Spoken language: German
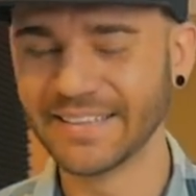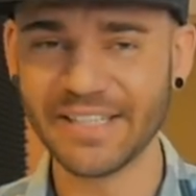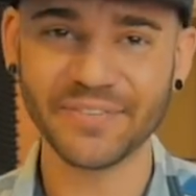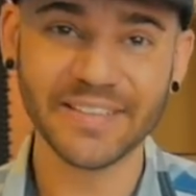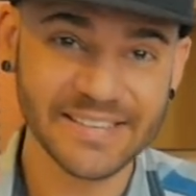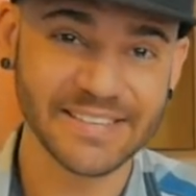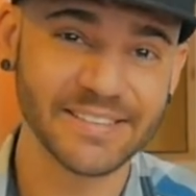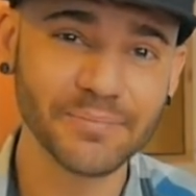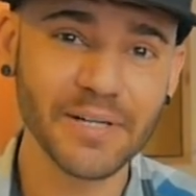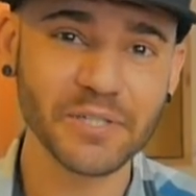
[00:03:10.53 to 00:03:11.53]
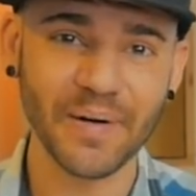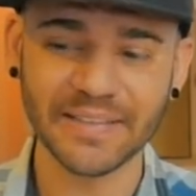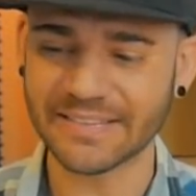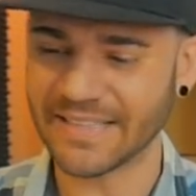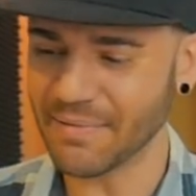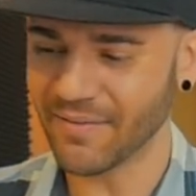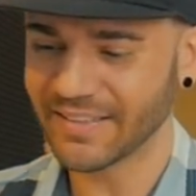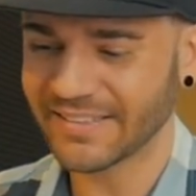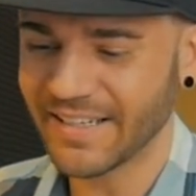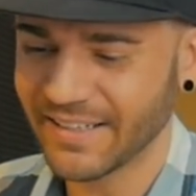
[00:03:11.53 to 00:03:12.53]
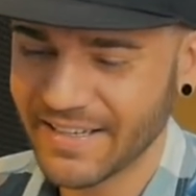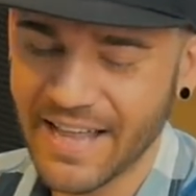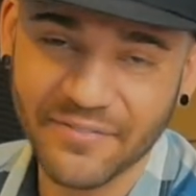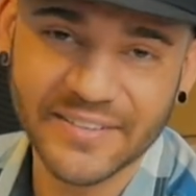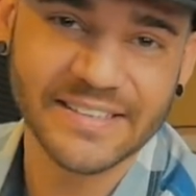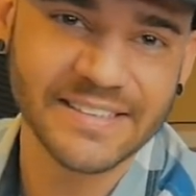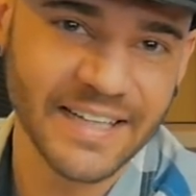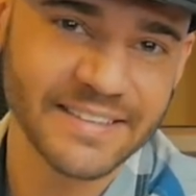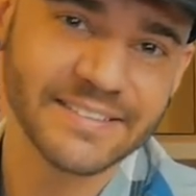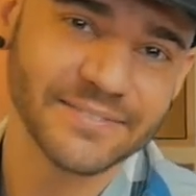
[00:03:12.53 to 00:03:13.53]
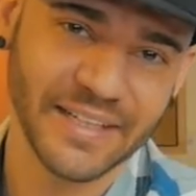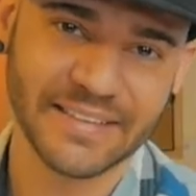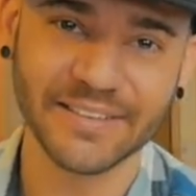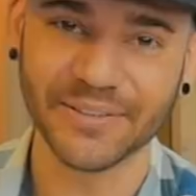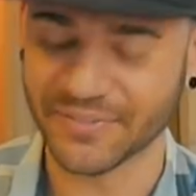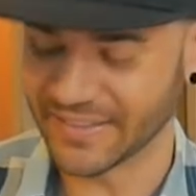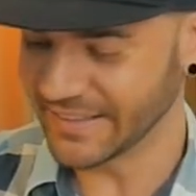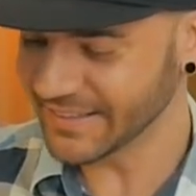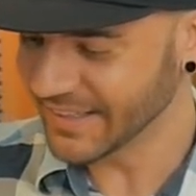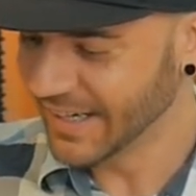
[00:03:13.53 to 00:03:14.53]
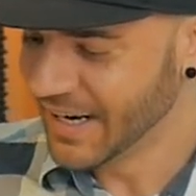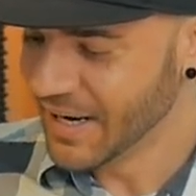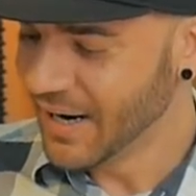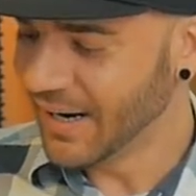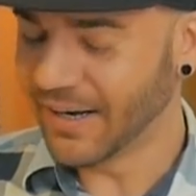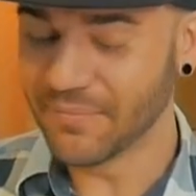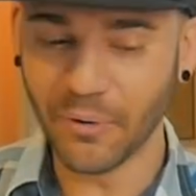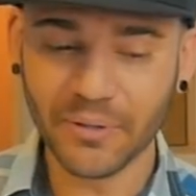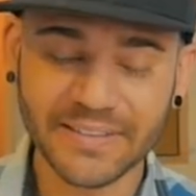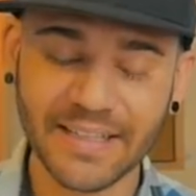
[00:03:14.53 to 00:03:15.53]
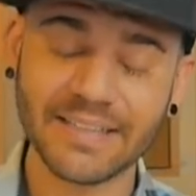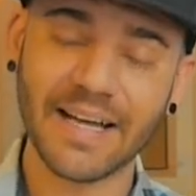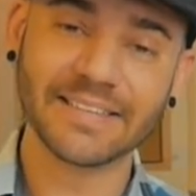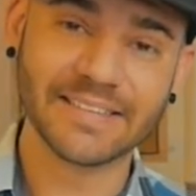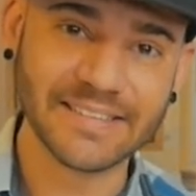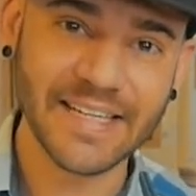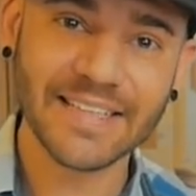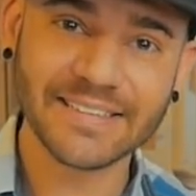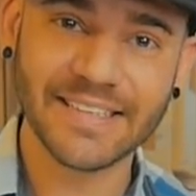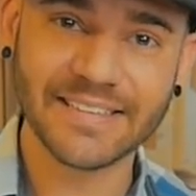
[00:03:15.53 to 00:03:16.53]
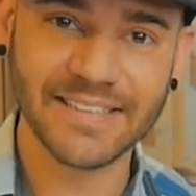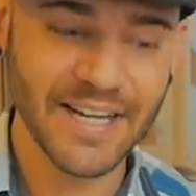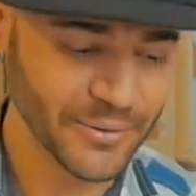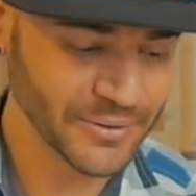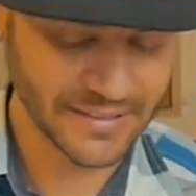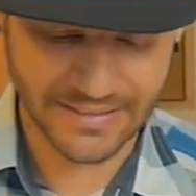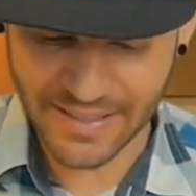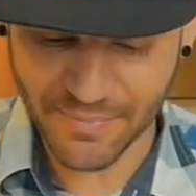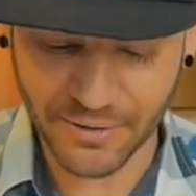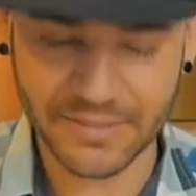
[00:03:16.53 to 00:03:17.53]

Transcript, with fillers: Ich finde das ein super spannendes Thema, weil das einer der nervigsten Sachen ist im 3D-Druck, finde ich. Ähm, und dann ein sehr, sehr, sehr großes Thema.